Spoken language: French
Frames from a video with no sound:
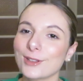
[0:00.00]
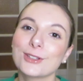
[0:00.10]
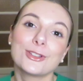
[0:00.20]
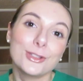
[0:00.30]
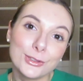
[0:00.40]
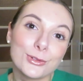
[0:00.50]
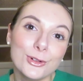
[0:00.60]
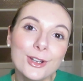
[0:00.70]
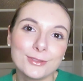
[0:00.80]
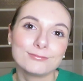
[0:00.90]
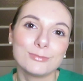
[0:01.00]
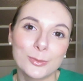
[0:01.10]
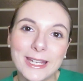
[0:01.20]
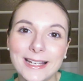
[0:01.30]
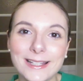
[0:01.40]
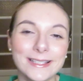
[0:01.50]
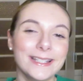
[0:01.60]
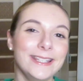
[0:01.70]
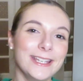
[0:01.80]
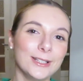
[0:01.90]
C'était drôle. Mon mec l'a
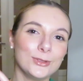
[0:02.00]
essayé et